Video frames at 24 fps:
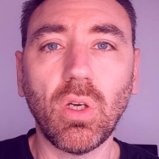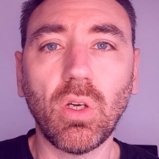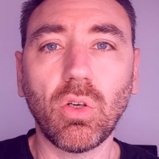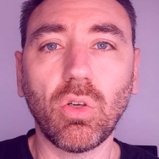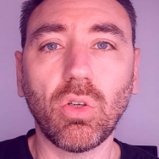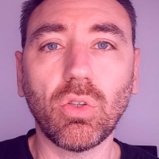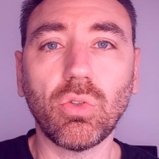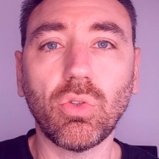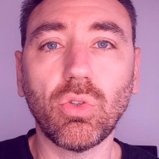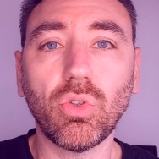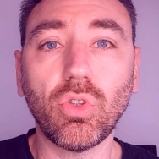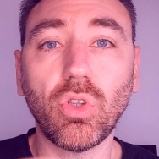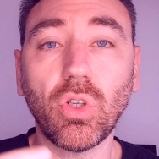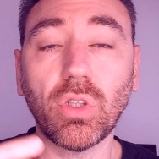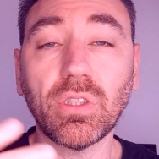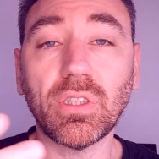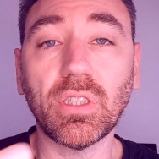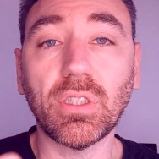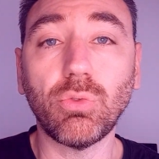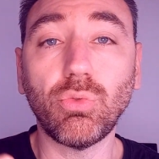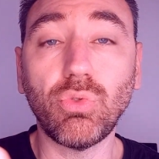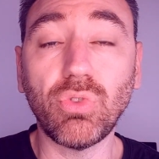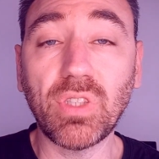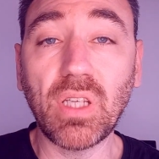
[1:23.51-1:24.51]
quand euh, je leur
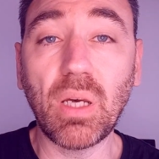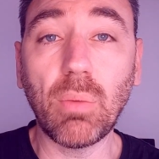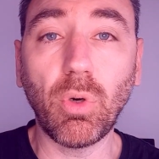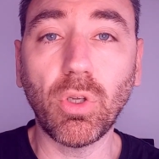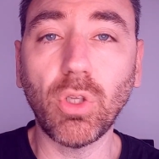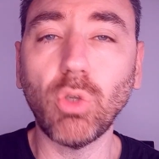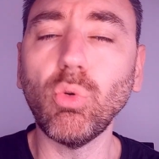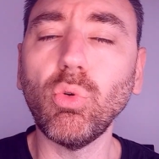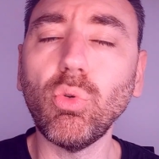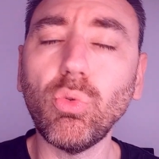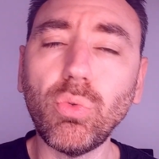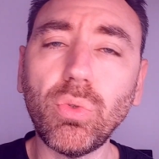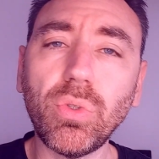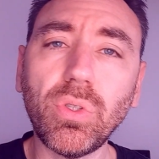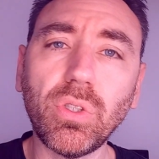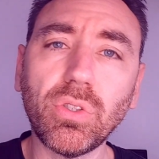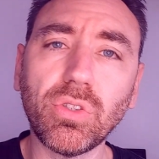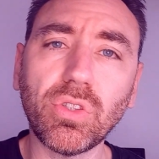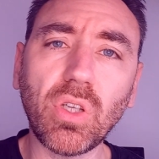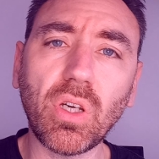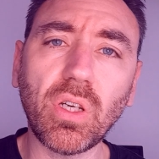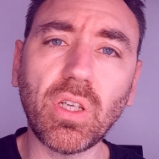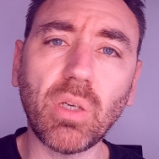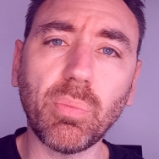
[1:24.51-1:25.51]
disais tu sais aborder, oui,
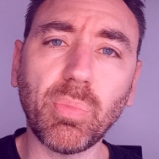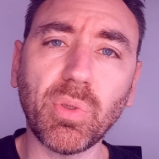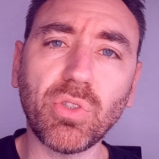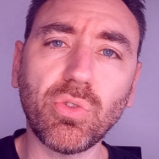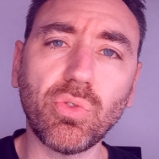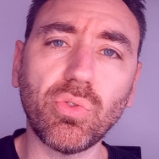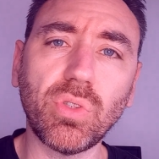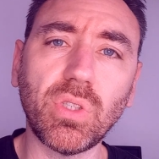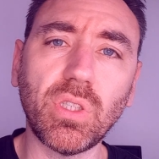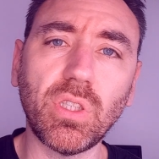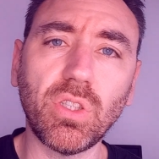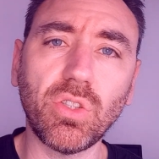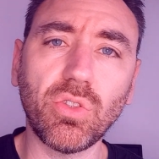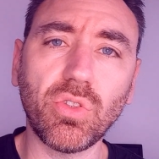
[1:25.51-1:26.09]
ça, il n'y a pas de souci,